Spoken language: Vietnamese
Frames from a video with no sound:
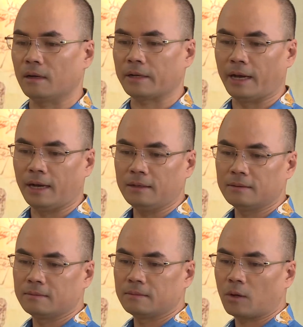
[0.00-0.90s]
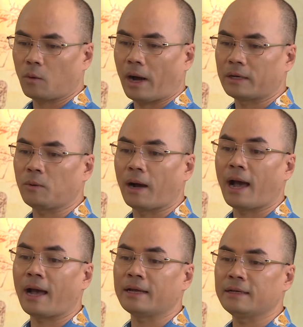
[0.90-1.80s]
Ok à? quán của
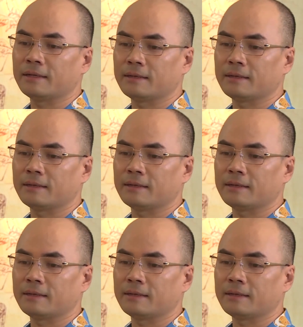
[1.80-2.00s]
ai